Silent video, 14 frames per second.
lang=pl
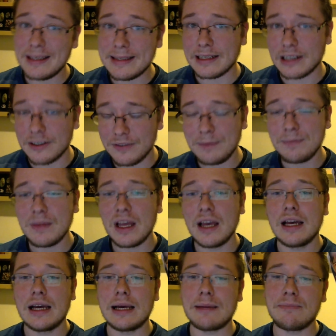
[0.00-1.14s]
krwi.
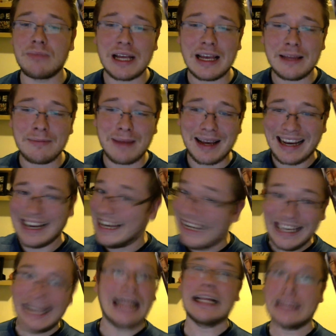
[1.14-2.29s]
E, Brian
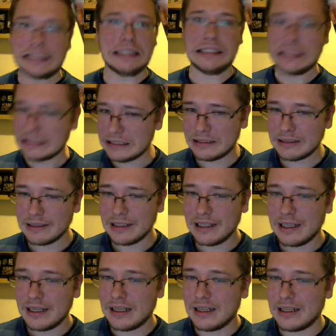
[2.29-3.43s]
McClellan
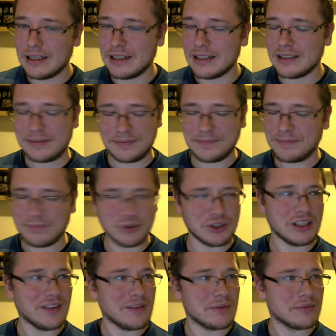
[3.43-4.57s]
E, Boże,
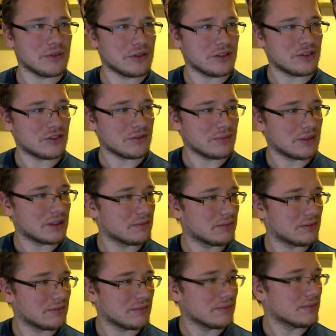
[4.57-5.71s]
nie wiem, on jest
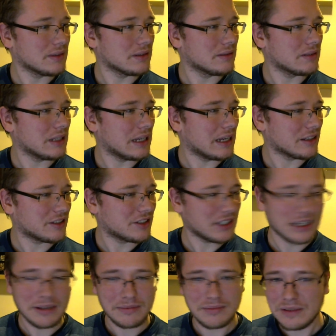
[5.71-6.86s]

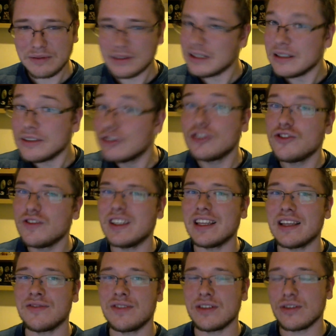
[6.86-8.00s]
Irlandczykiem, nie, nie, dziwne
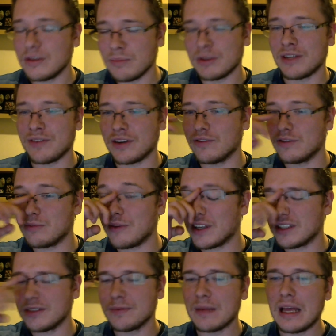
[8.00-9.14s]
nazwisko, nie potrafię go wymawiać.
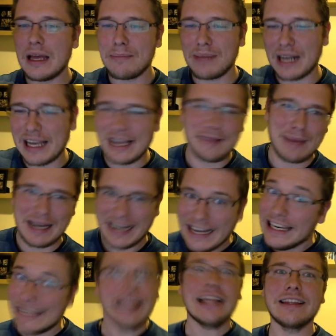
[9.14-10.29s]
Brian
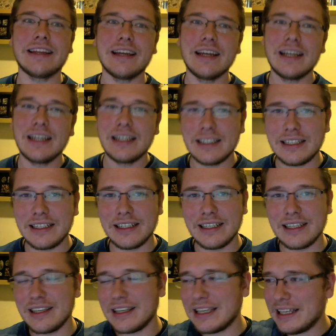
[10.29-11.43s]
McClellan
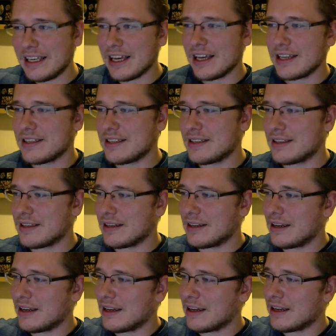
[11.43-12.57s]
e, jest
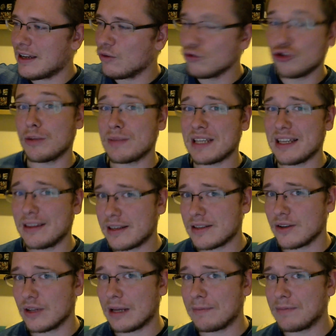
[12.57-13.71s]
e, uczniem
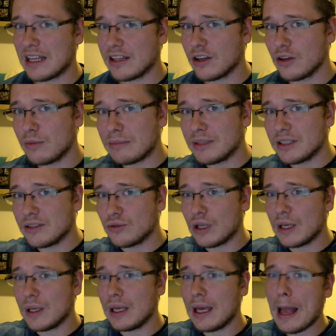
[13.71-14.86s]
Sandersona, dlatego mamy
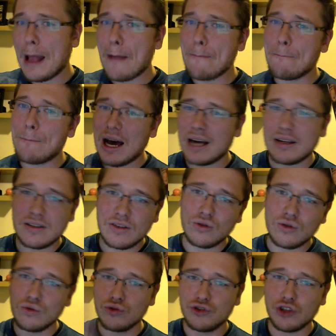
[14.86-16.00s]
tutaj bardzo
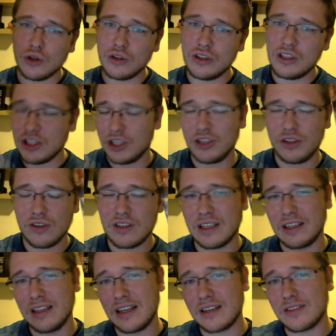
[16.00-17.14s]
dużo odniesień do
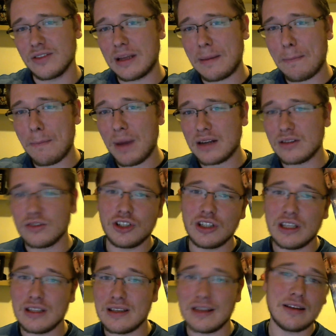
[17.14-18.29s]
Sandersona, bardzo się
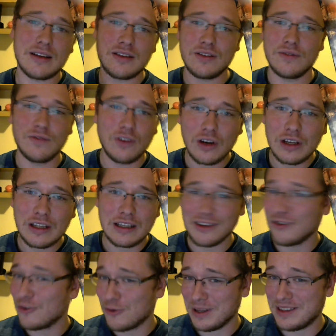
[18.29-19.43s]
ten Sanderson w ogóle na tej
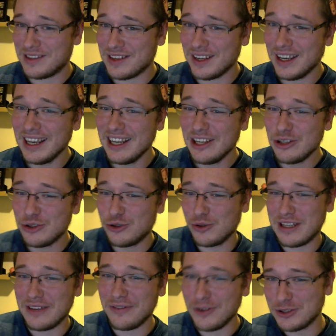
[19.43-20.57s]
okładce
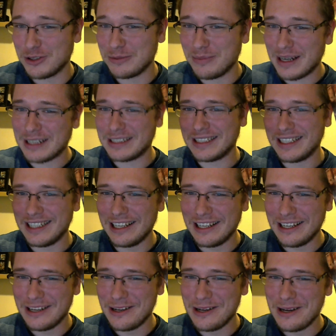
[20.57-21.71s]
rzuca w oczy, bardziej, e,
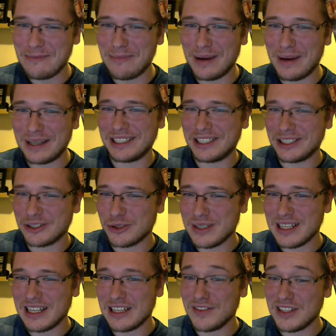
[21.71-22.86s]
bardziej się rzuca
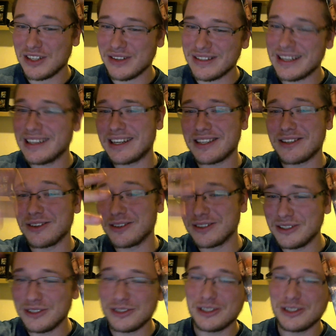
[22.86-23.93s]
nazwisko Sanderson niż